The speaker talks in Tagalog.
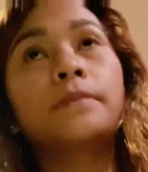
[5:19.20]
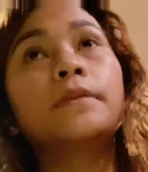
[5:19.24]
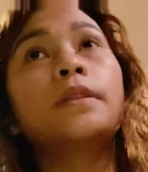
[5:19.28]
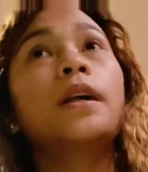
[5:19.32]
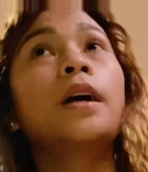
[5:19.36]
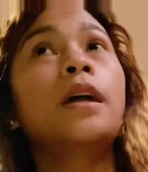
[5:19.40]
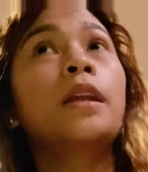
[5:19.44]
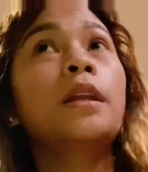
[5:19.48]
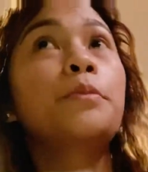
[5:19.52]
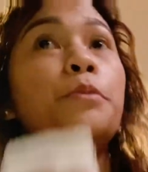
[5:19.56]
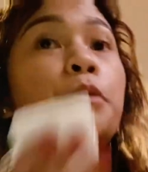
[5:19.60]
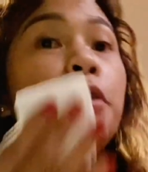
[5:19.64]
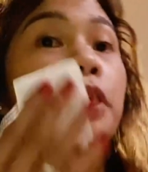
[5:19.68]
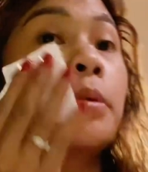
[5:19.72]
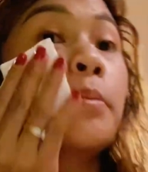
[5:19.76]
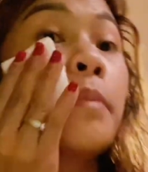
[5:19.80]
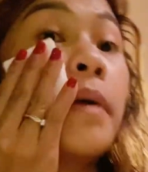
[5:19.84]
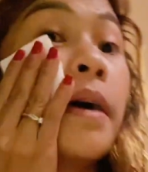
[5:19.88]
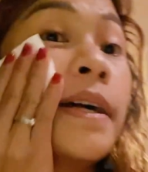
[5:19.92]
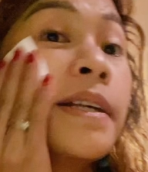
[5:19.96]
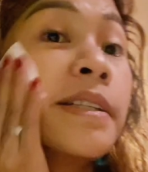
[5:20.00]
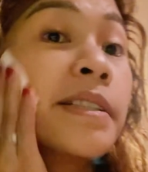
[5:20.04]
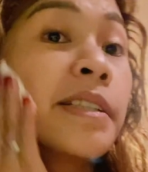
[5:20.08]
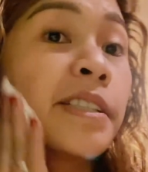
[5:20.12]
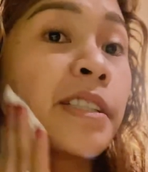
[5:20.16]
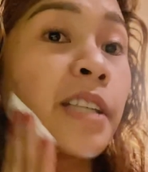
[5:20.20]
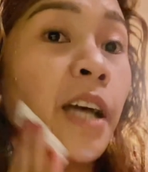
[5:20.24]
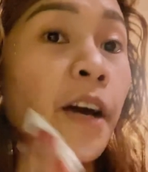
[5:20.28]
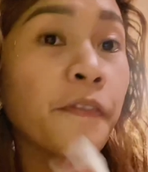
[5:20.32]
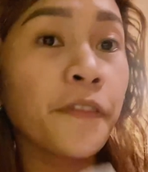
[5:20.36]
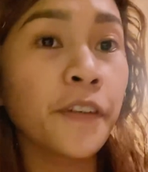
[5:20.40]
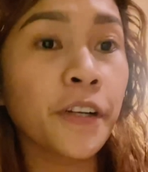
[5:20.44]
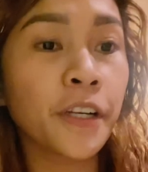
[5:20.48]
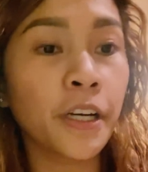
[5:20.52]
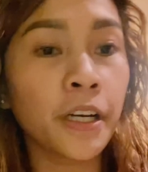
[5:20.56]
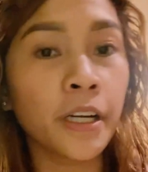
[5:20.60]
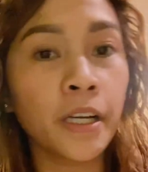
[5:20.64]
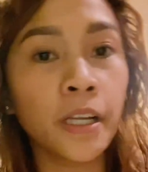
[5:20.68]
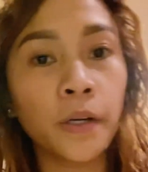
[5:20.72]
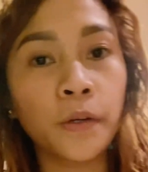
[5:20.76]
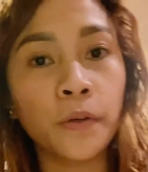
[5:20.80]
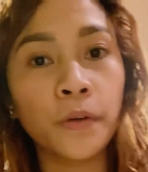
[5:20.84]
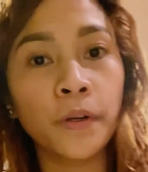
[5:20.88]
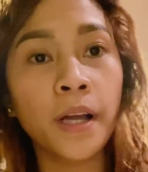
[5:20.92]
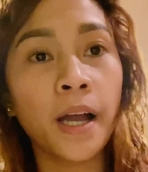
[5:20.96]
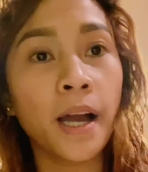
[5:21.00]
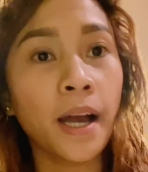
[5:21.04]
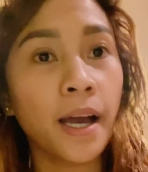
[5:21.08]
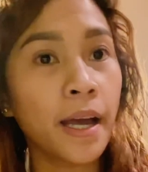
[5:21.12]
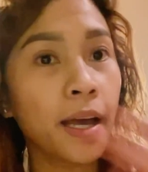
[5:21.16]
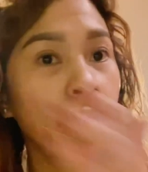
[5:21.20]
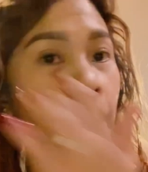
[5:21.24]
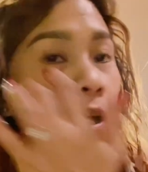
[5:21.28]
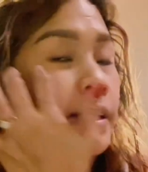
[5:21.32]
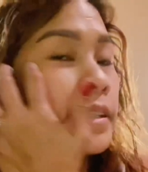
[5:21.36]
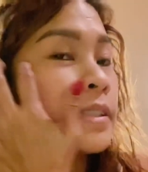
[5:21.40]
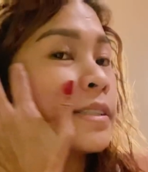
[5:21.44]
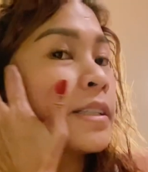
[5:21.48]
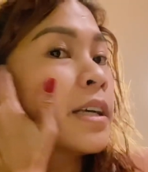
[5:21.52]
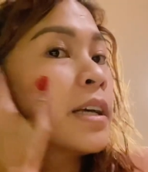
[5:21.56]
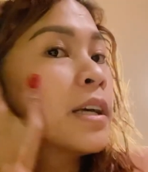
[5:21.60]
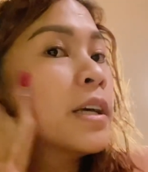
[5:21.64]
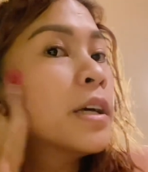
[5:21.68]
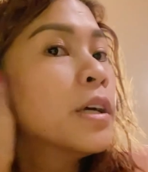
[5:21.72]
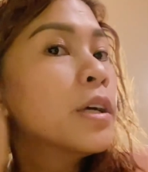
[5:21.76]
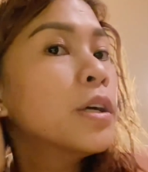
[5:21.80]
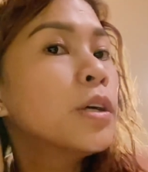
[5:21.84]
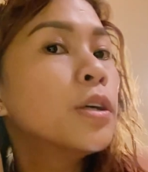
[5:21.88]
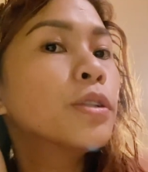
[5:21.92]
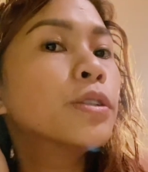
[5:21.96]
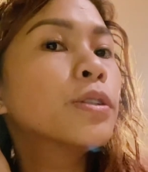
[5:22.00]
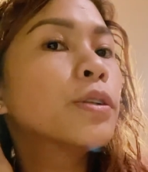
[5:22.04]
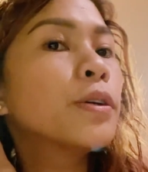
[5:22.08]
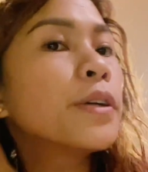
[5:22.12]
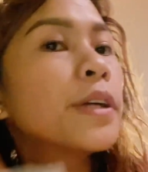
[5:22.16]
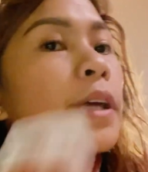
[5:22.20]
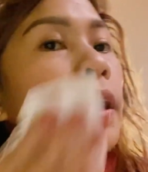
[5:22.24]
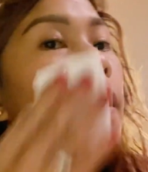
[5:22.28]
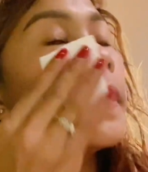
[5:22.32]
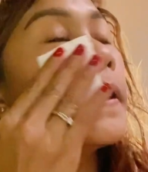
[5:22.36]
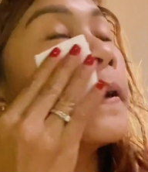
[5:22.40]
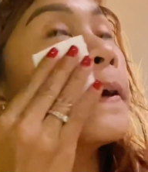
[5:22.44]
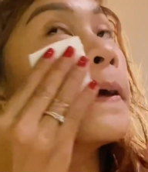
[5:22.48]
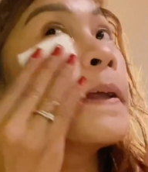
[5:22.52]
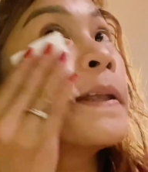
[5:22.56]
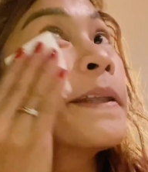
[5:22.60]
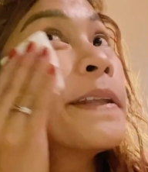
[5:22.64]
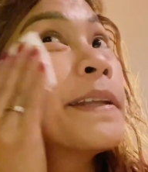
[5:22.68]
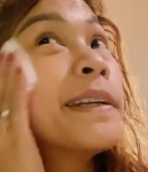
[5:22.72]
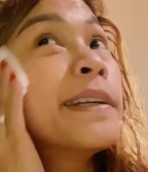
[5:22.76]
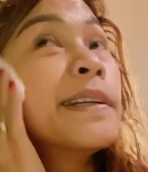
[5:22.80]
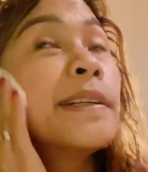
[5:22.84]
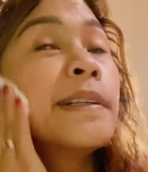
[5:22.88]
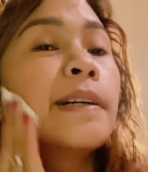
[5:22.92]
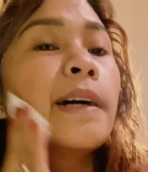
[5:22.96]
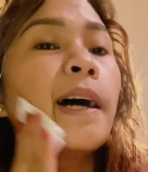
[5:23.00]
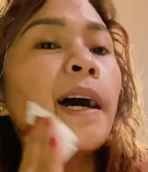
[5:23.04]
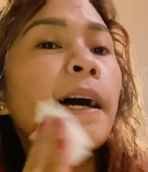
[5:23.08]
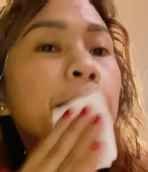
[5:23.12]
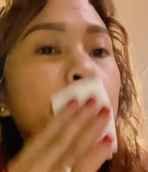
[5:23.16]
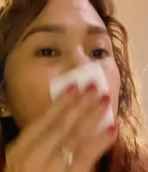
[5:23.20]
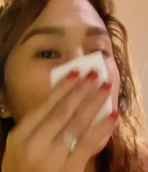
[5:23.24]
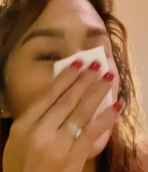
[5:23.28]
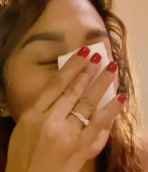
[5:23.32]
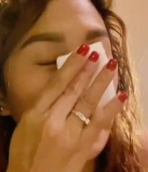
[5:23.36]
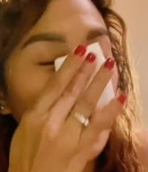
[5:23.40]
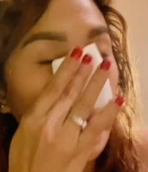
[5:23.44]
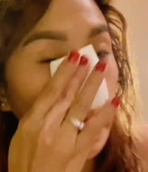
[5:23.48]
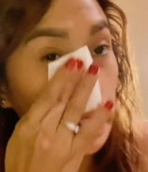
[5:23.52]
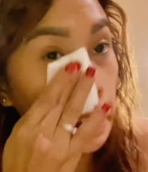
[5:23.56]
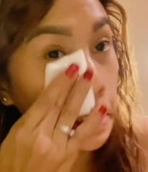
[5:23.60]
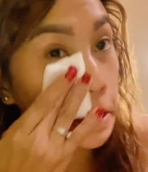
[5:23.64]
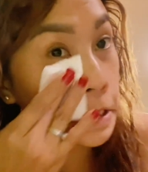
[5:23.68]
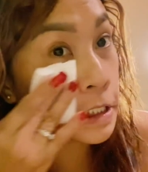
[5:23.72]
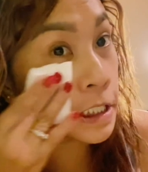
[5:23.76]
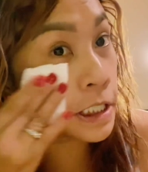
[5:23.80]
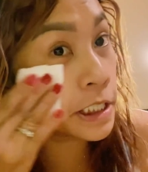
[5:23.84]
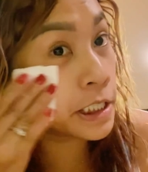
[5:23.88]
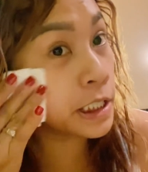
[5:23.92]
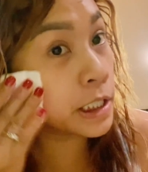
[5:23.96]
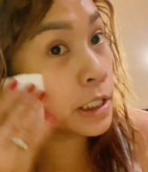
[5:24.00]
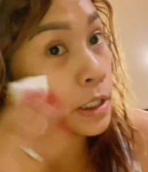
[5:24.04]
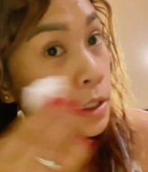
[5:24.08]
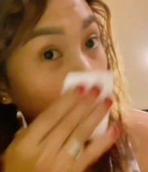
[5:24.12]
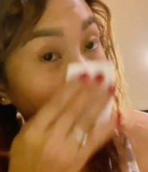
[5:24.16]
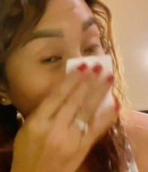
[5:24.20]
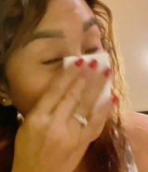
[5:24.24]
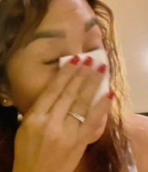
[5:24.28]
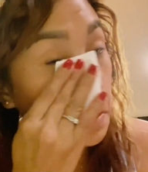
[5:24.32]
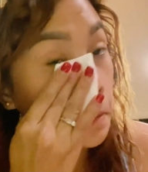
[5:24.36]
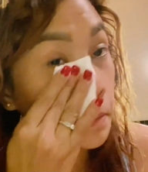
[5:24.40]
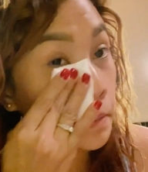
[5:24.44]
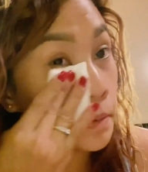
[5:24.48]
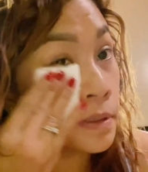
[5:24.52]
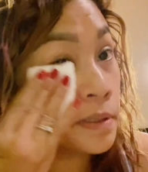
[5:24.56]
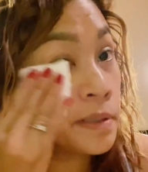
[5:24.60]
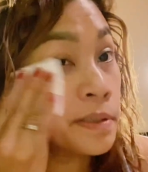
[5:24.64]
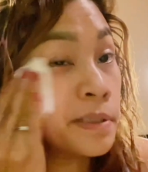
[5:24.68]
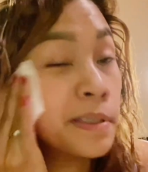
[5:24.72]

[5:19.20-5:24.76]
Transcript: Alam niyo naman, si Safi girl ako guys. So, yan. Ano lang natin siya dito.